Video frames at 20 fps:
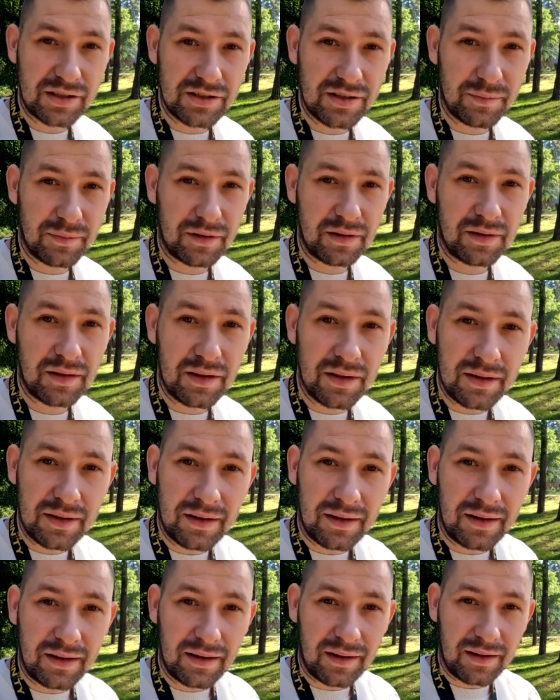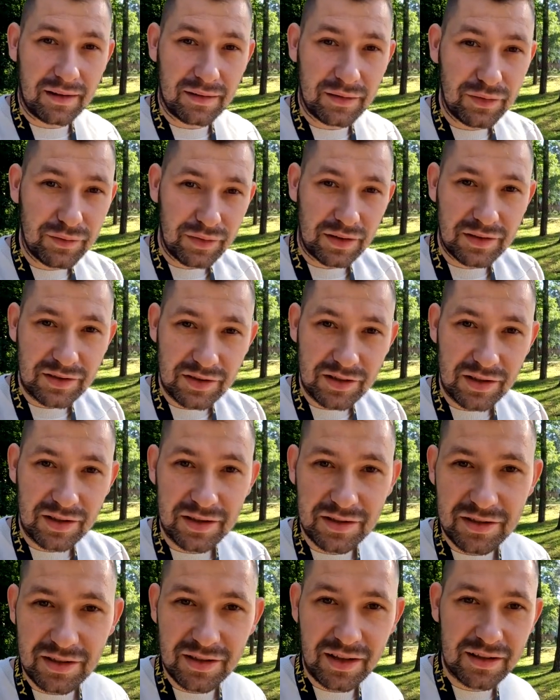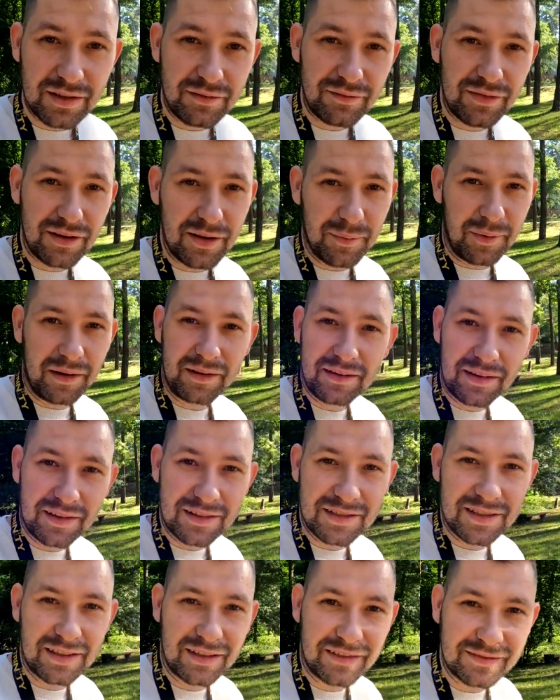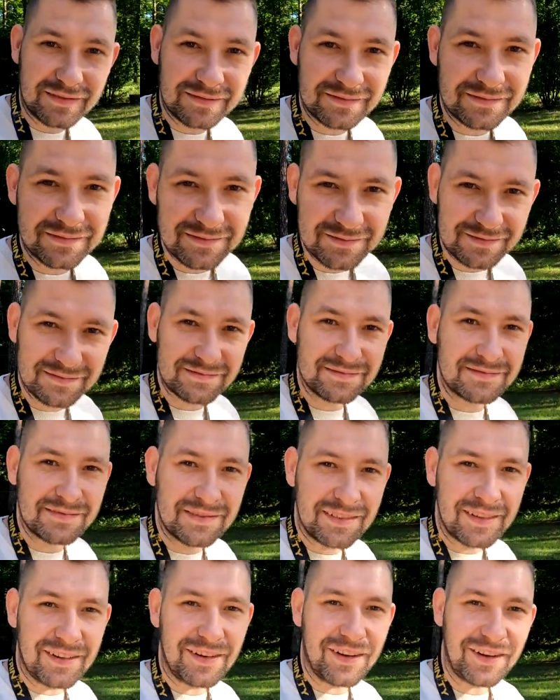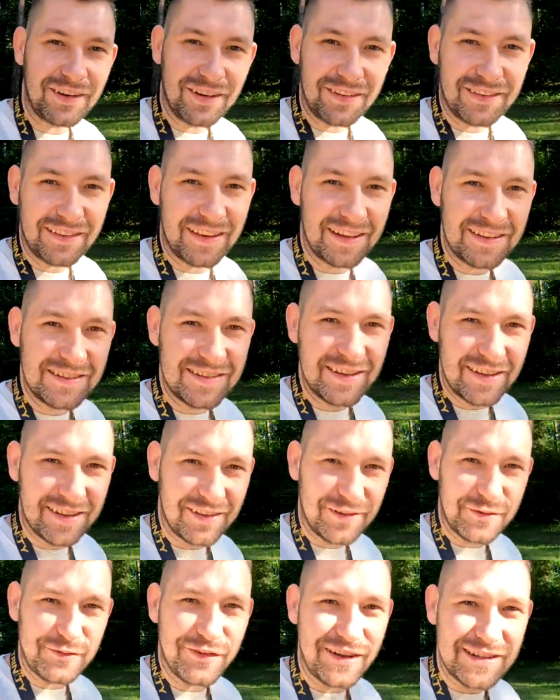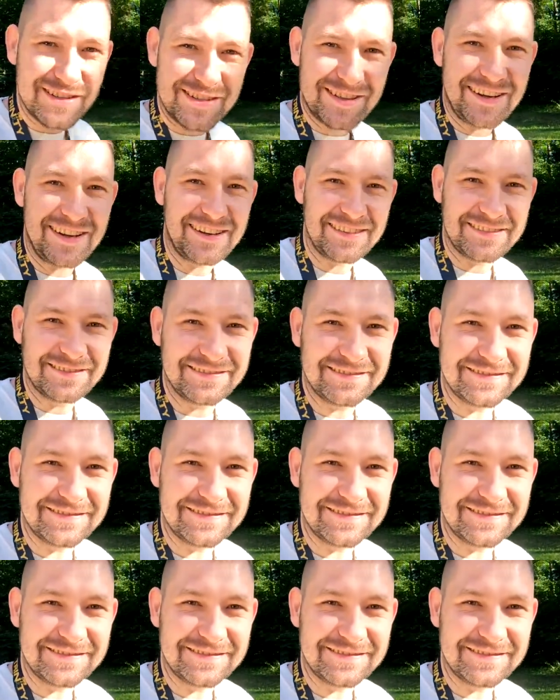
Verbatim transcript: jedziemy, e, dowiecie się jeszcze na tym filmie, także oglądajcie uważnie.